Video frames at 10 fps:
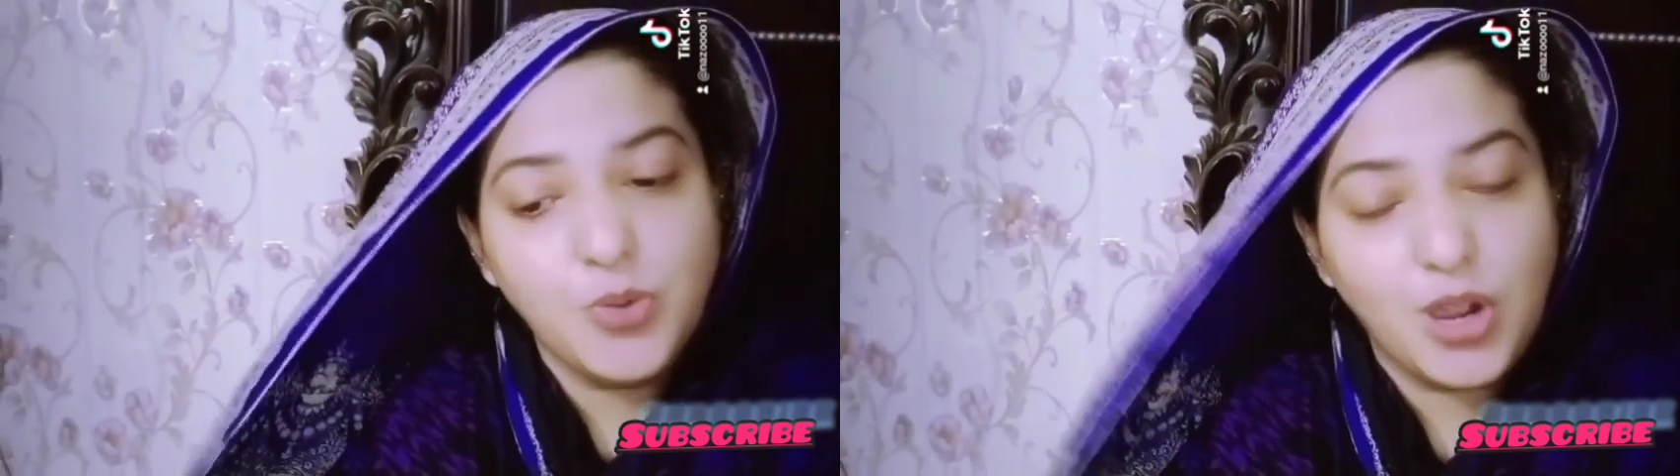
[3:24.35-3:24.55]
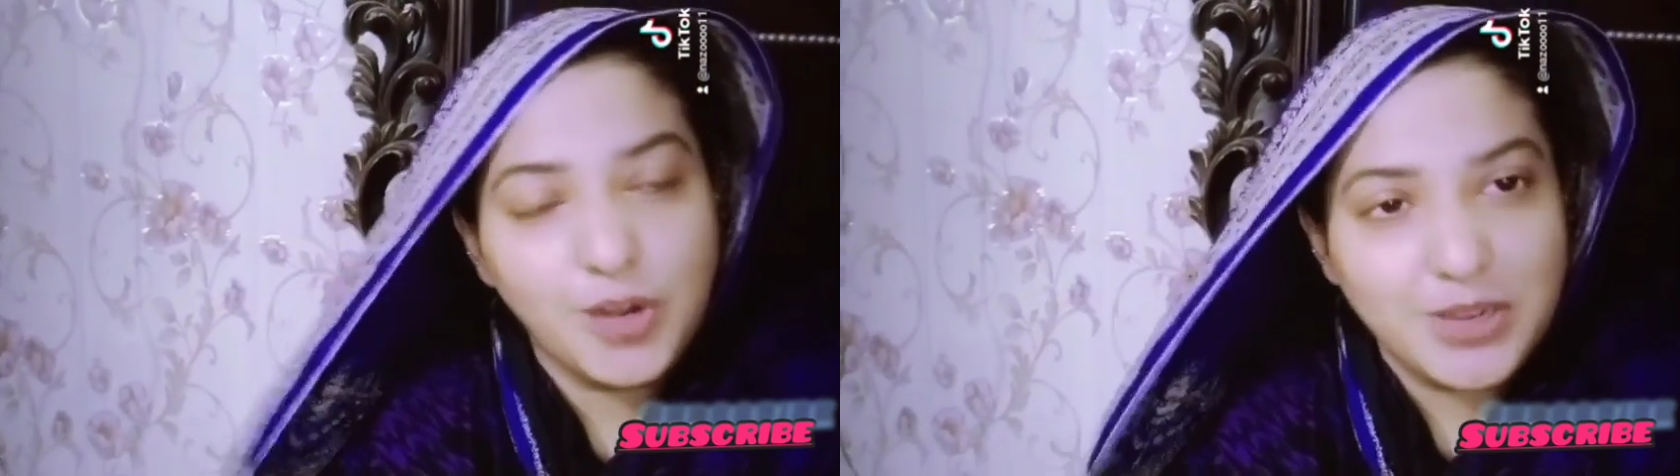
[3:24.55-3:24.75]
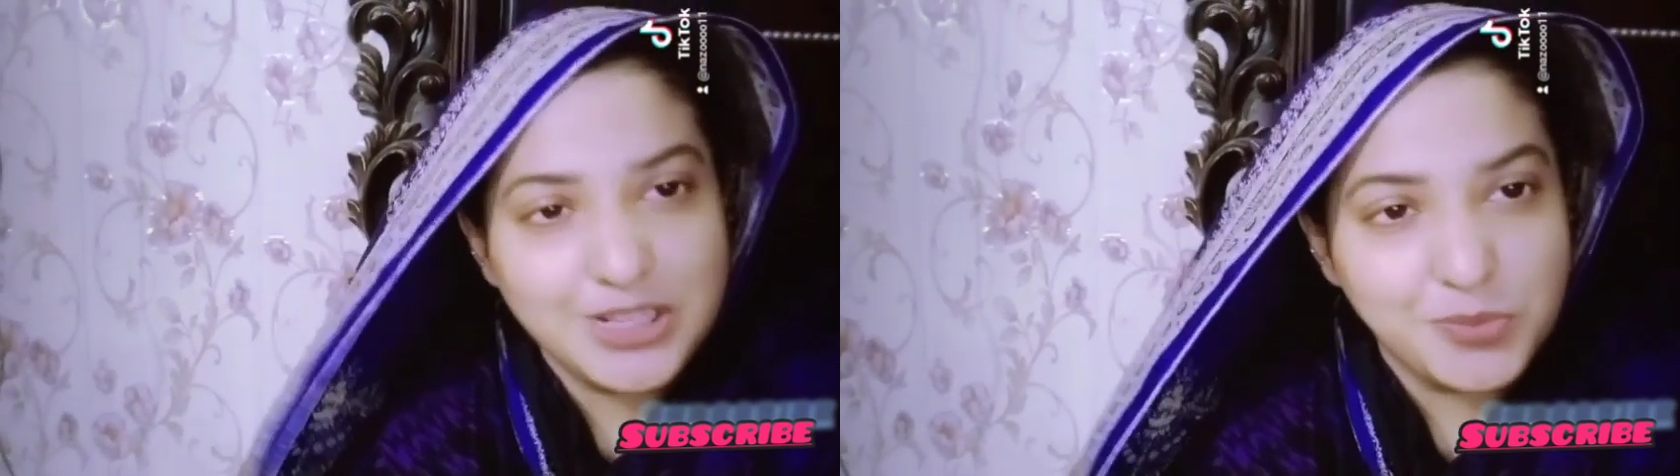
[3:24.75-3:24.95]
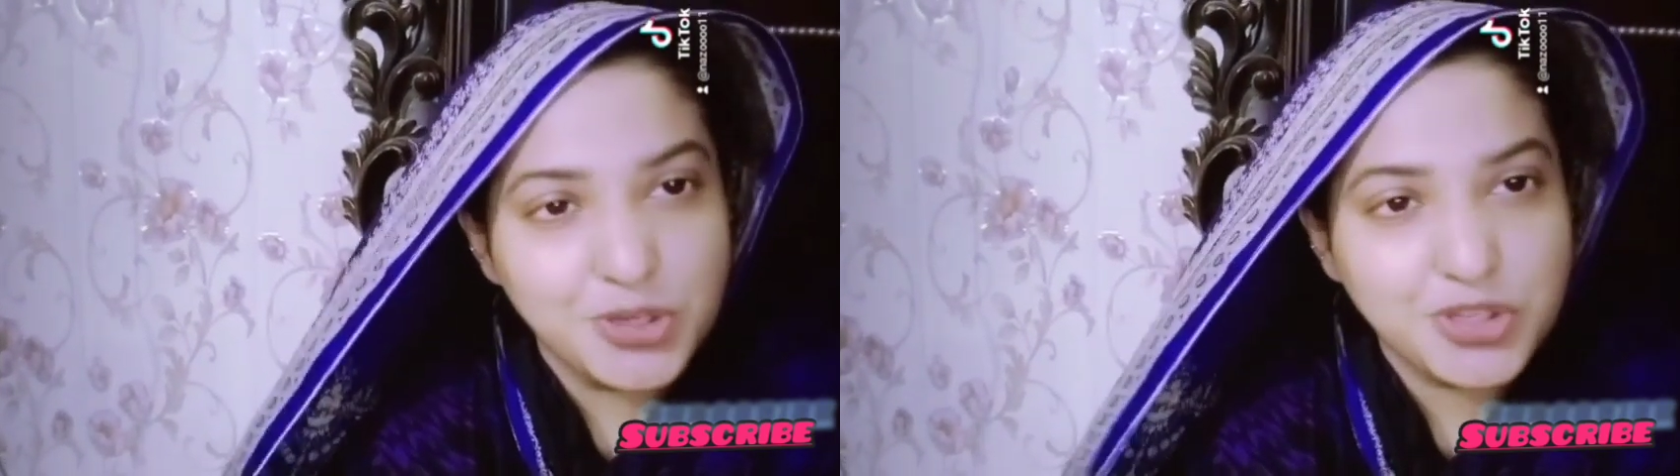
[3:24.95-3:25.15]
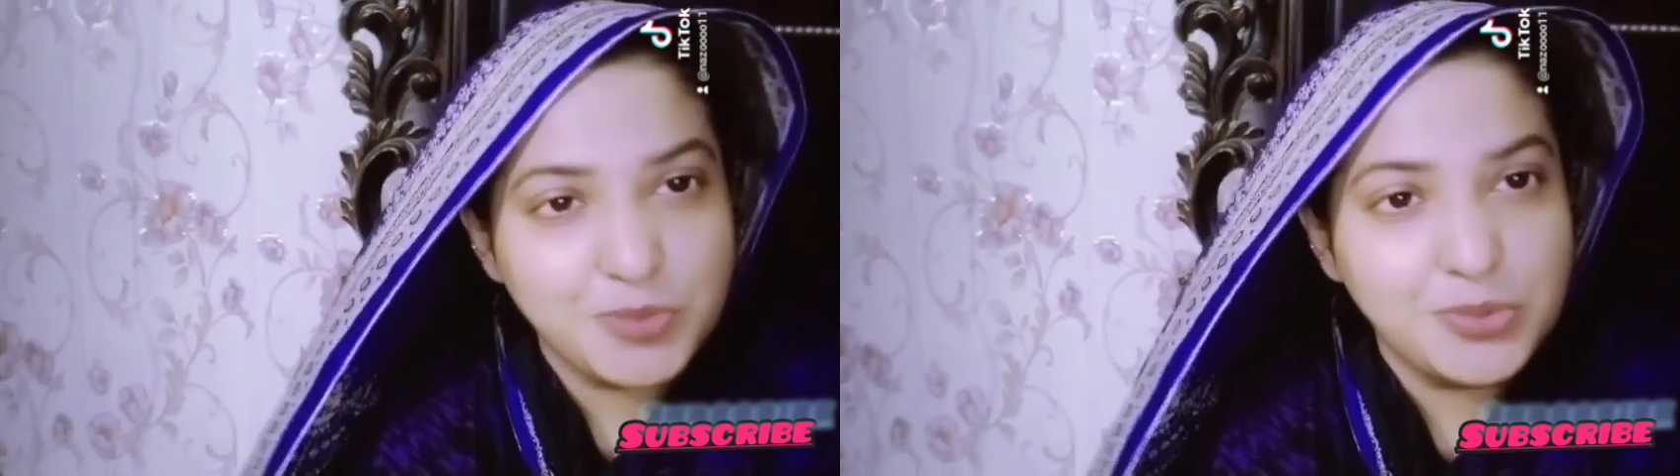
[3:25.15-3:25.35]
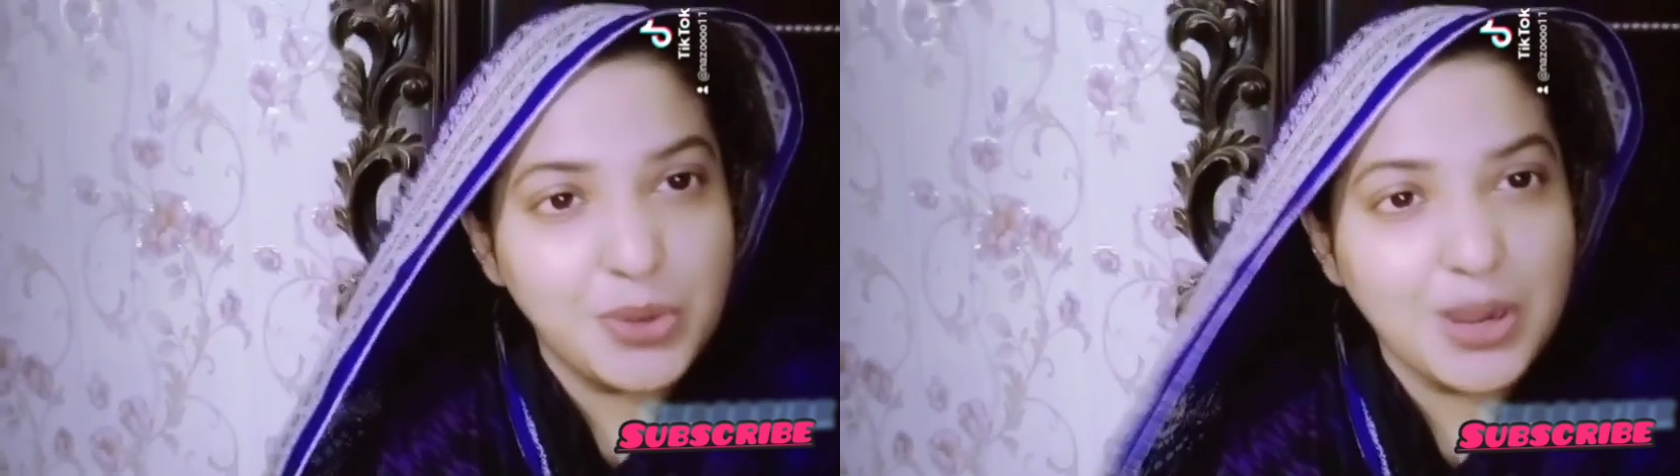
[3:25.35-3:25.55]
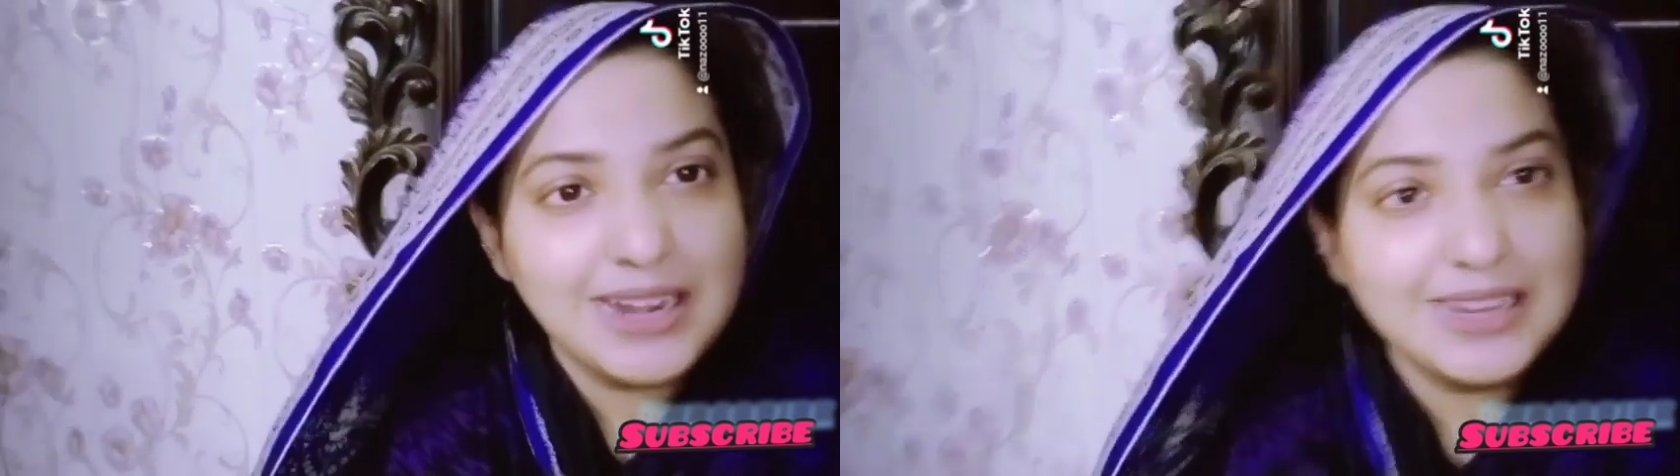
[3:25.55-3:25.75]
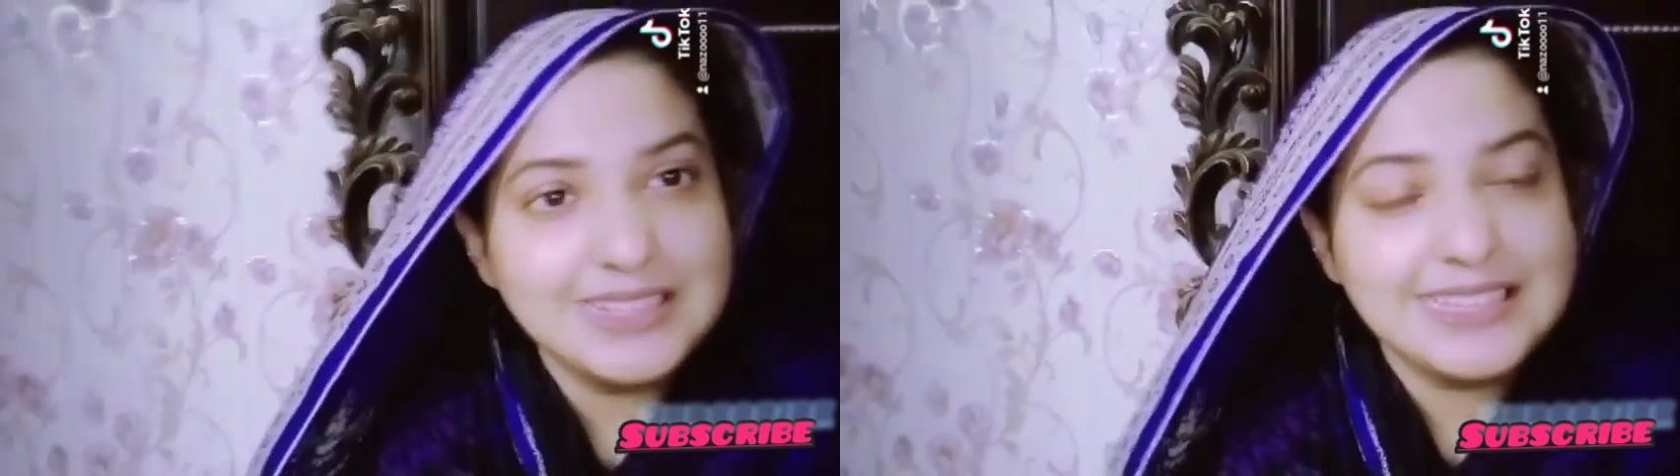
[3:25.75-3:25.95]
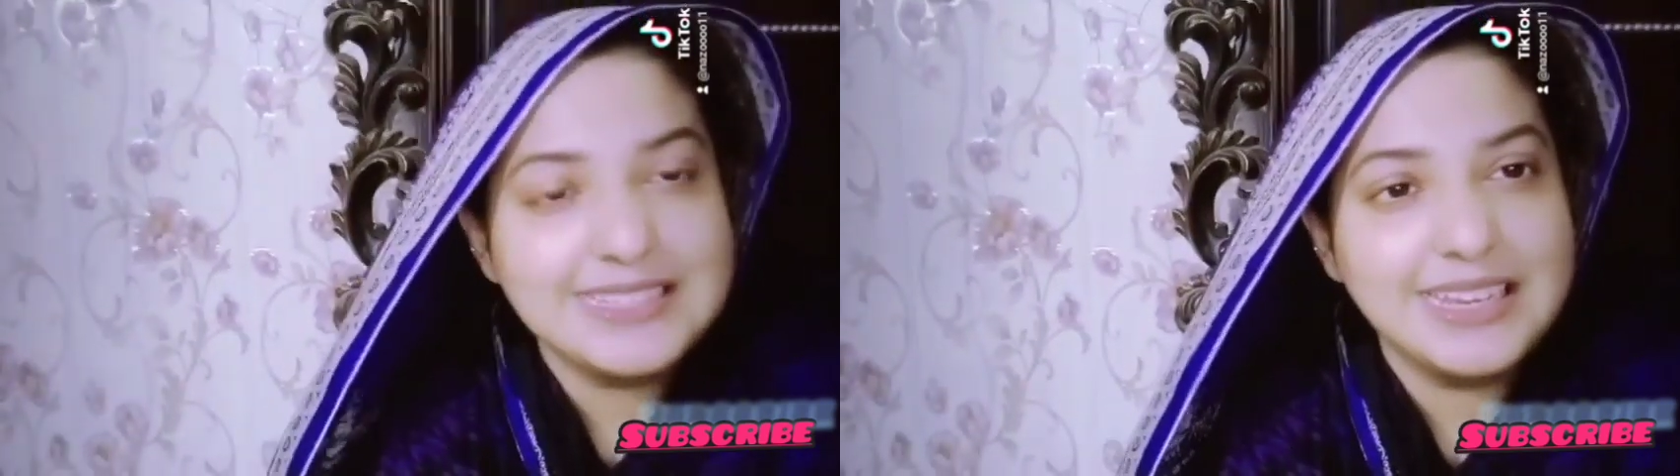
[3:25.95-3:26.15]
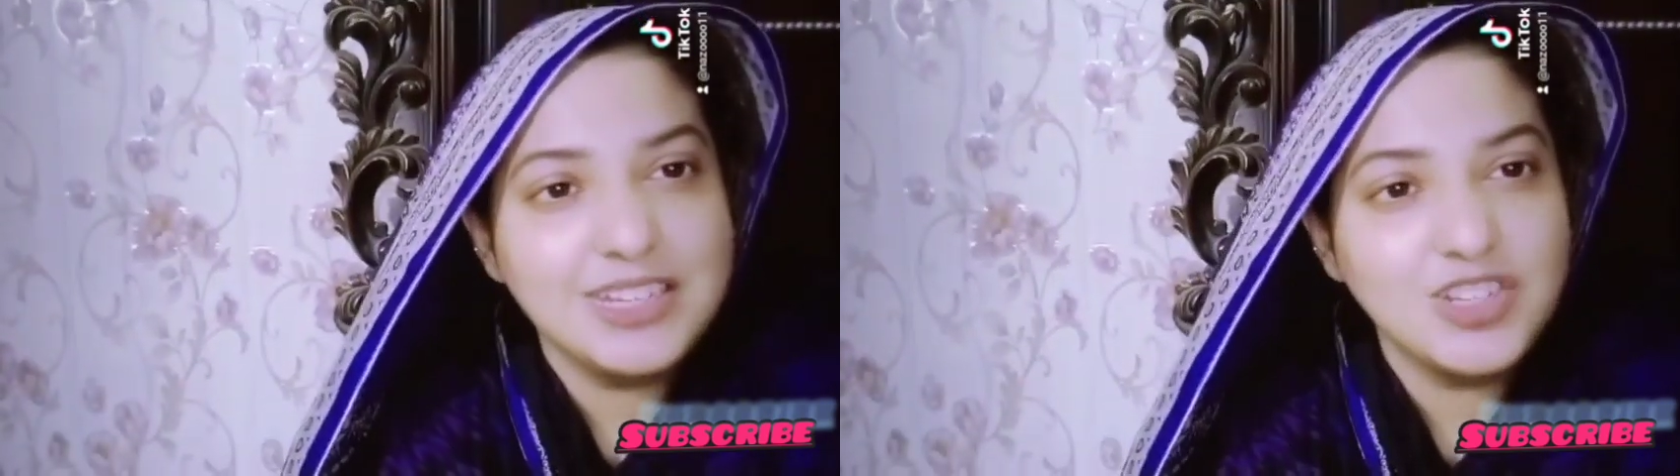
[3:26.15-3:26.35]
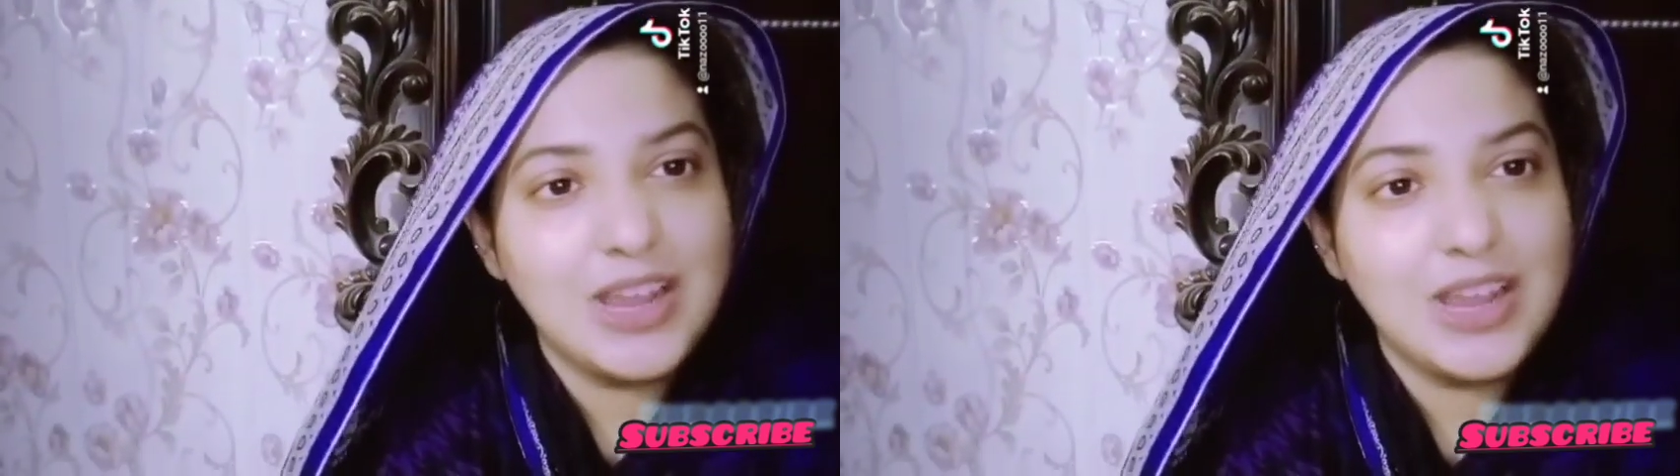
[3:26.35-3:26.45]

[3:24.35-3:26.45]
नॉर्मल मौसम होगा ना जैसे इन